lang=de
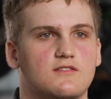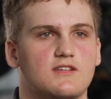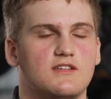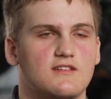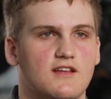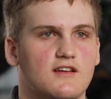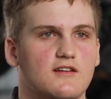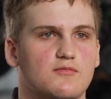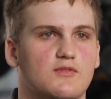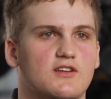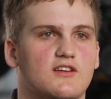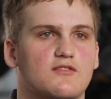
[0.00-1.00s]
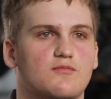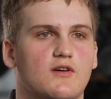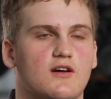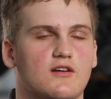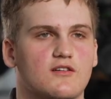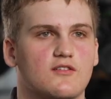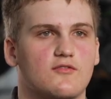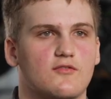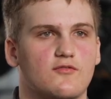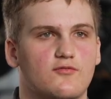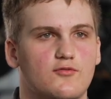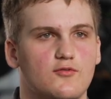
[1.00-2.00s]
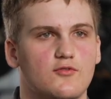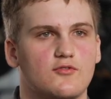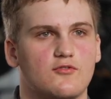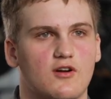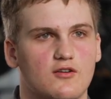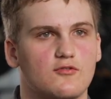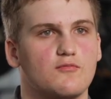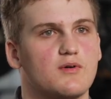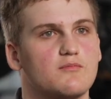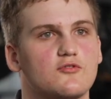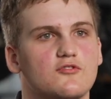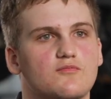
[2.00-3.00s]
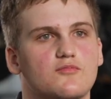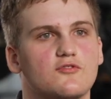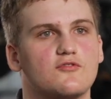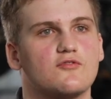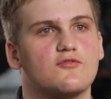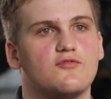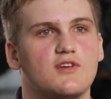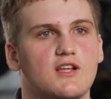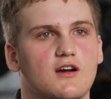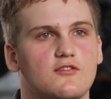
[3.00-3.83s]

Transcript: Ich denke mal, dass man viel Tagkopf am Busbus, viele